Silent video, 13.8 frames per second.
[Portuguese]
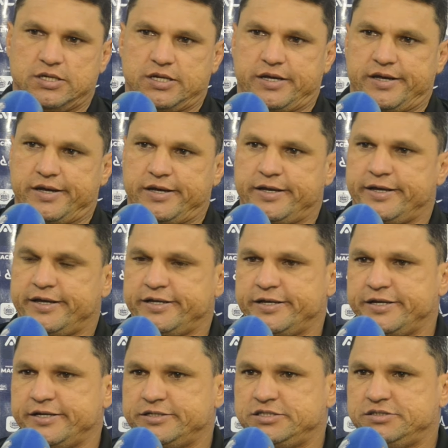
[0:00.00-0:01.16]

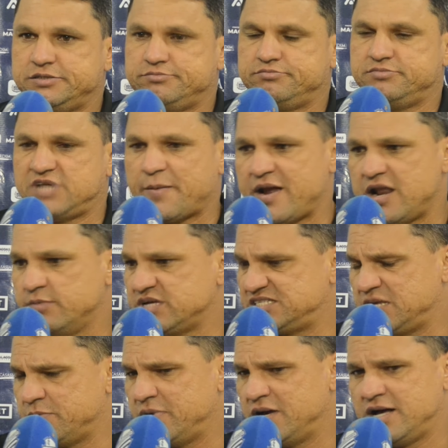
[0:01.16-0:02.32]
É, trabalhamos a
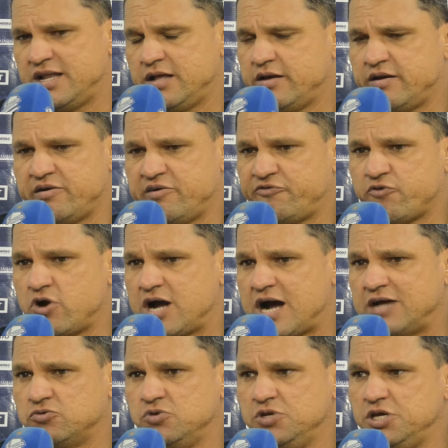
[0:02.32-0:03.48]
semana
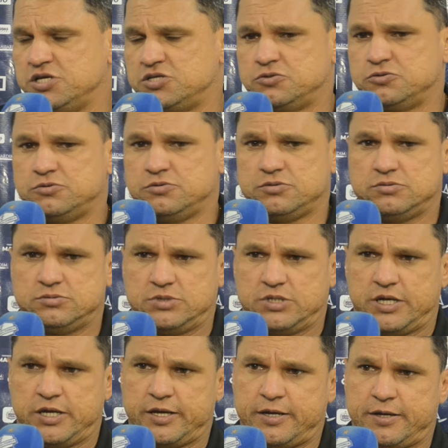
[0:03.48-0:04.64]
focado nisso.
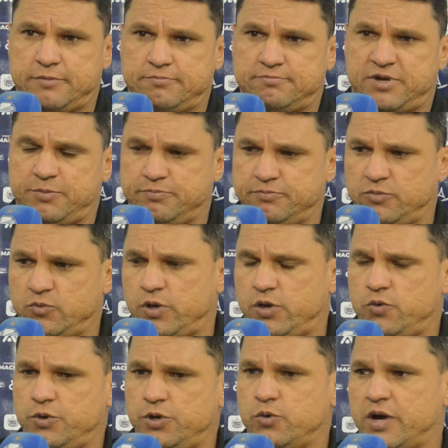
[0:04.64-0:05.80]
É,
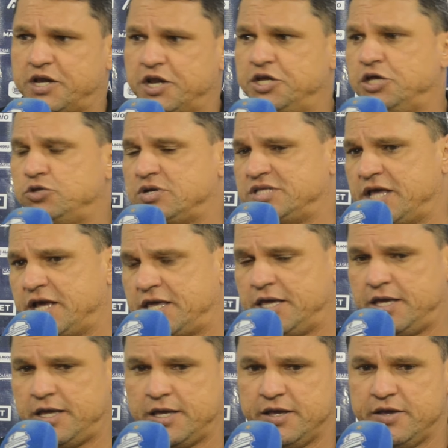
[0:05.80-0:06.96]
eu, eu acredito até
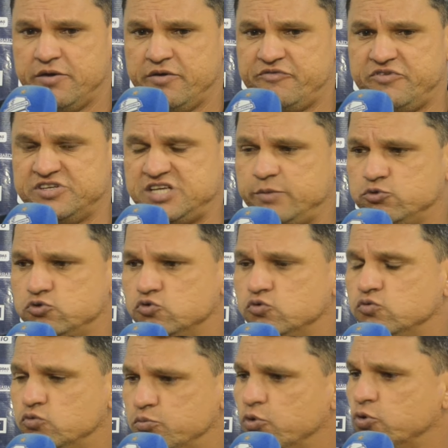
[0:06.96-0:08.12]
que fizemos um,
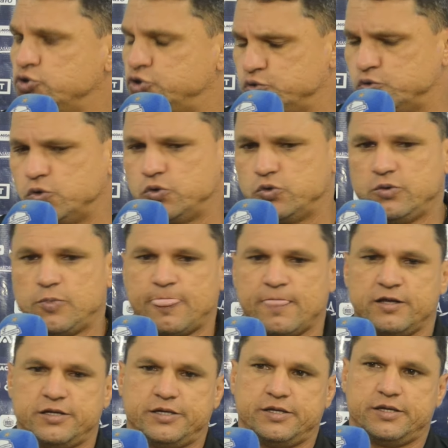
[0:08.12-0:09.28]
um bom jogo.
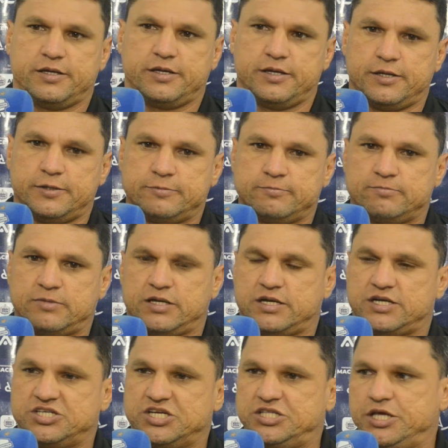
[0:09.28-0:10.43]
É,
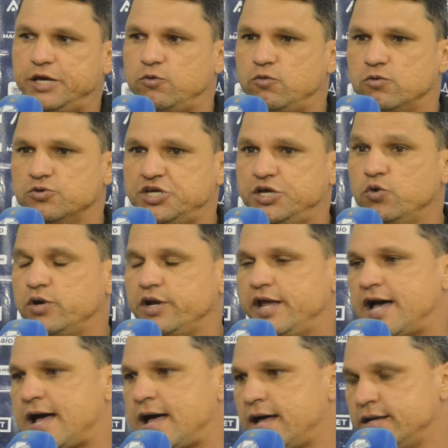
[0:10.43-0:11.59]
a gente conseguiu
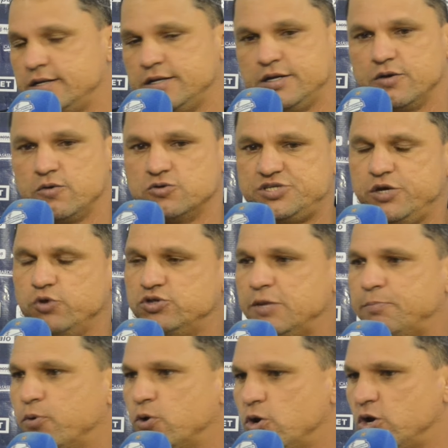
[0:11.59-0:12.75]
criar, conseguiu ter
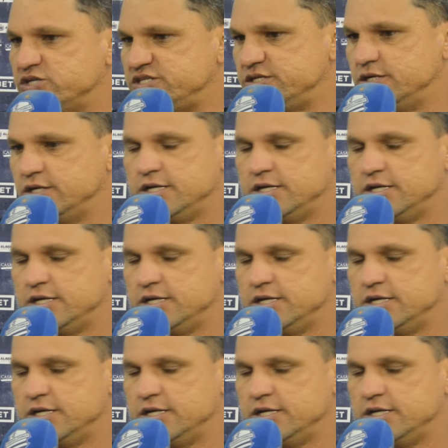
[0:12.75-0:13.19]
posse.